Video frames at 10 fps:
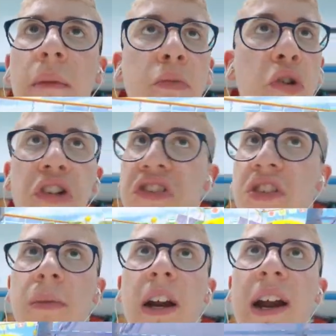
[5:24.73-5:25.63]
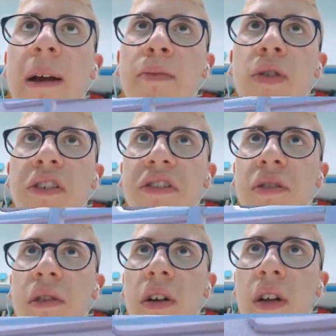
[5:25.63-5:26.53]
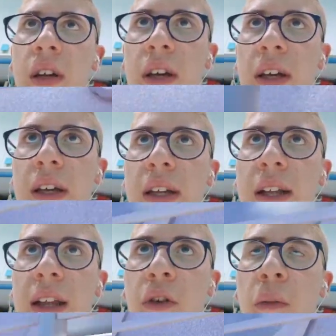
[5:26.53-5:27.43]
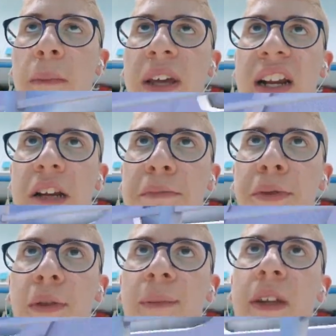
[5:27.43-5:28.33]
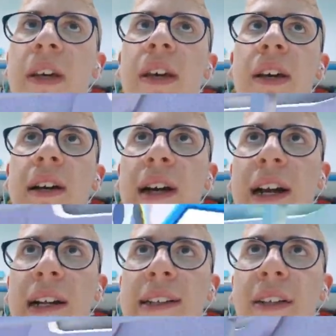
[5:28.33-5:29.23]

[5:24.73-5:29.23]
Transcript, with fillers: Buonissima, raga, buonissima. È andata non bene di più. Ragazzi